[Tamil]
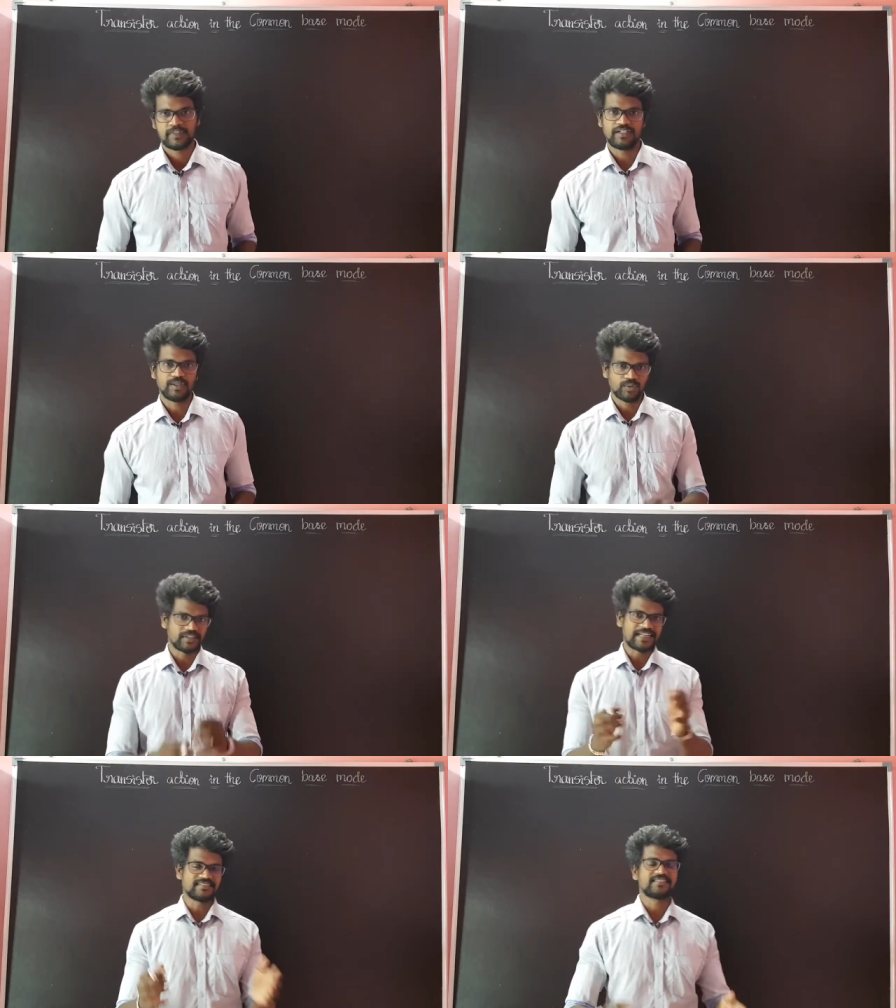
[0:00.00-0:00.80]
இல்லையா ஒரு
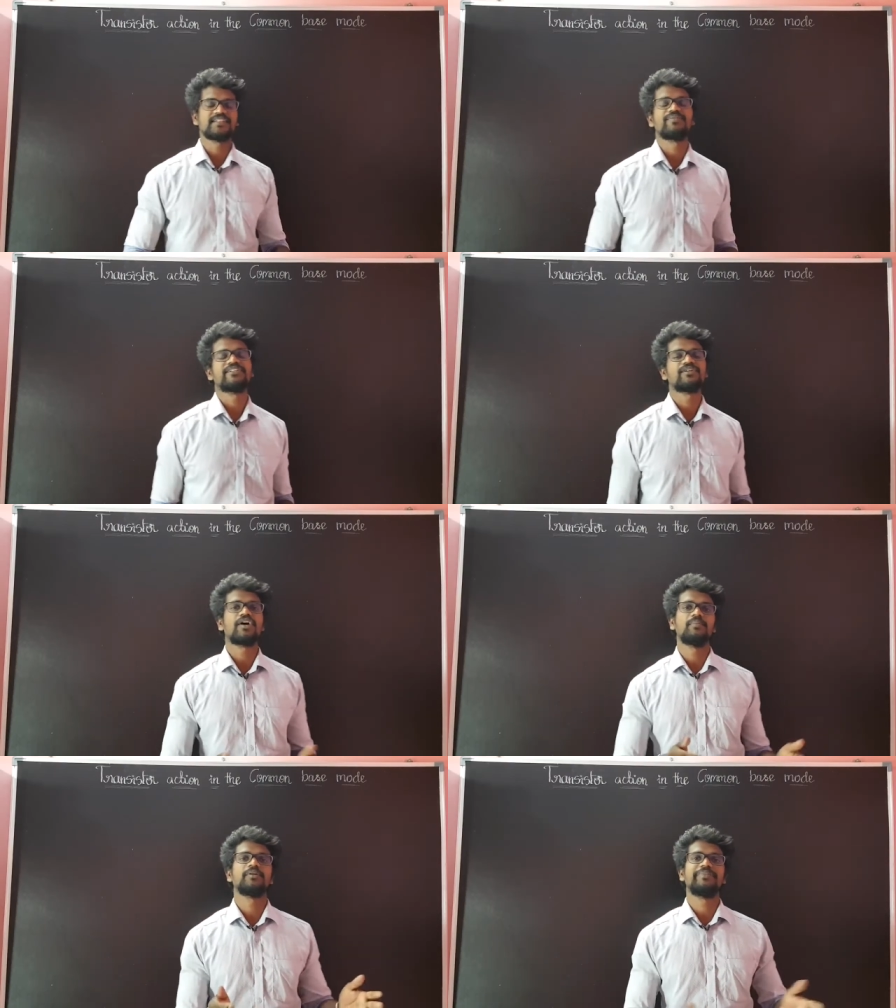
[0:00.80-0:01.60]
டிரான்சிஸ்டர் வந்து
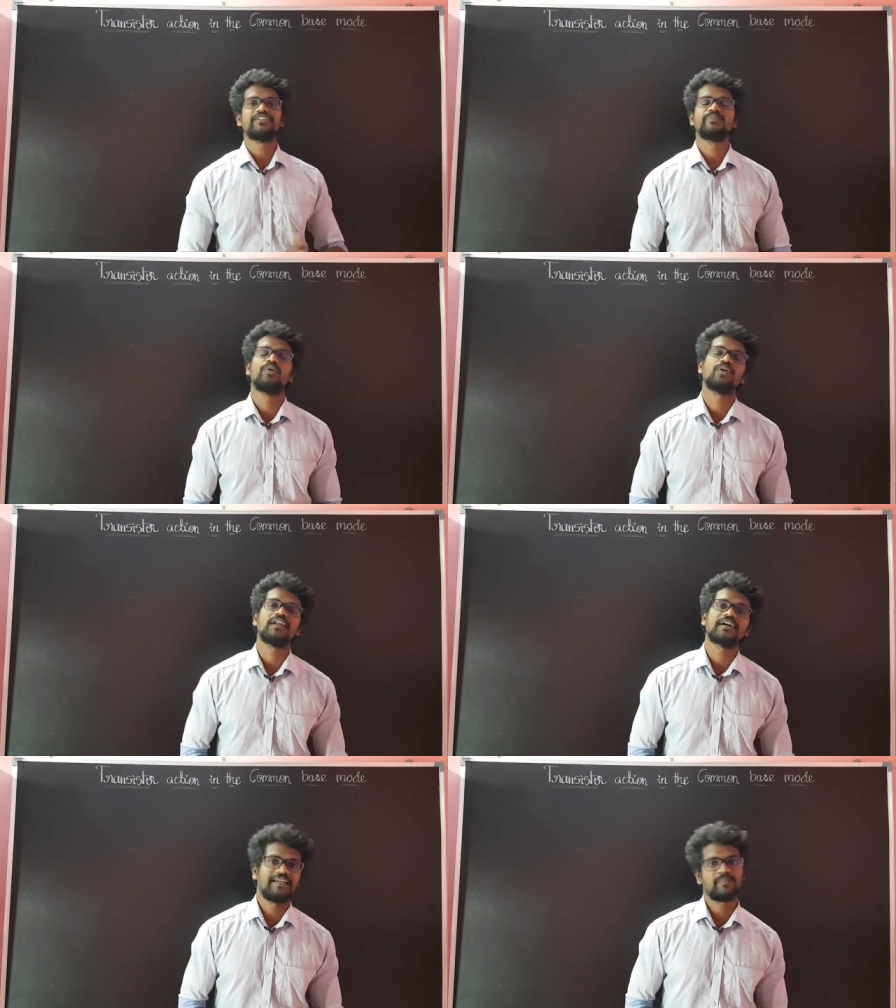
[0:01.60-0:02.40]
காமன் பேஸ்
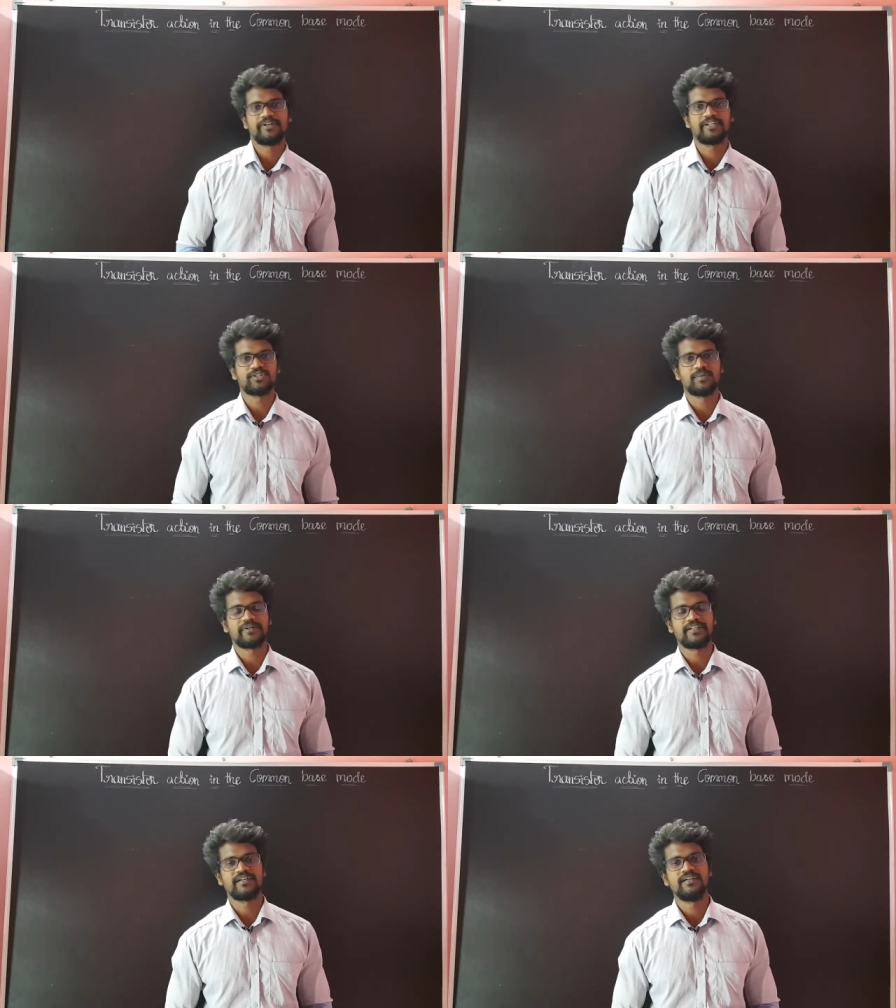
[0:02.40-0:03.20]
மோடில் கனெக்ட் பண்ணியிருந்தோம்
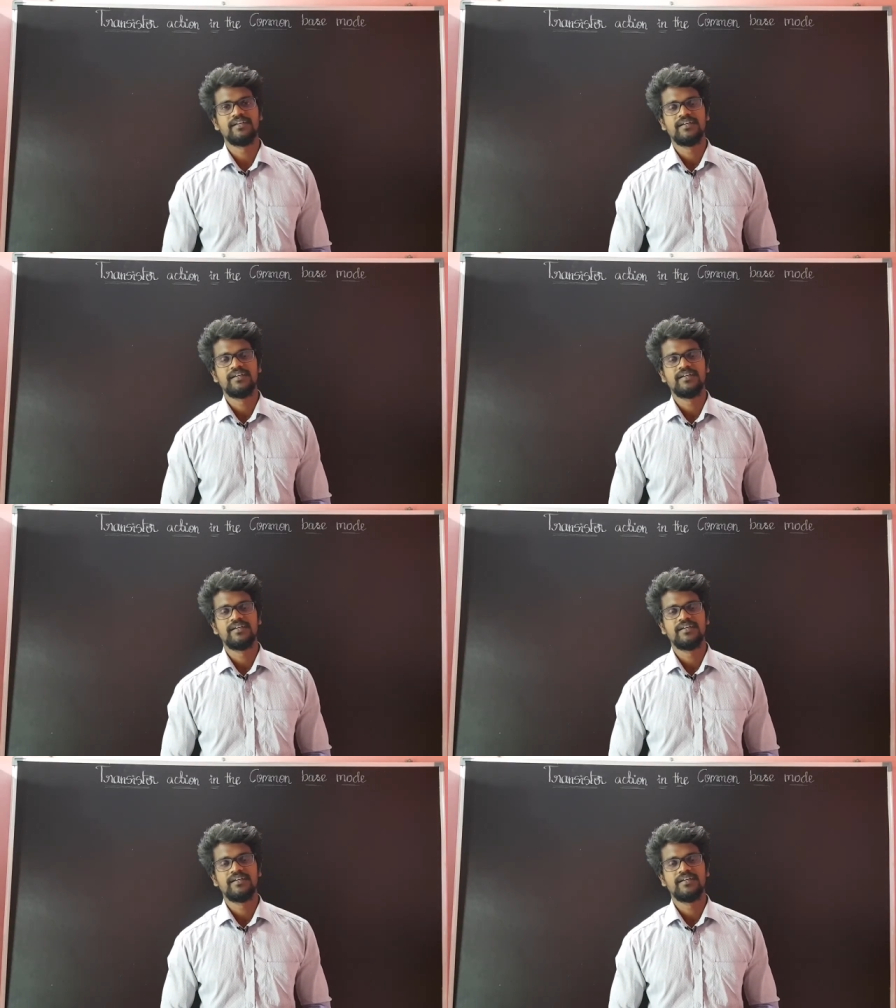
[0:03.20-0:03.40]
அப்படின்னா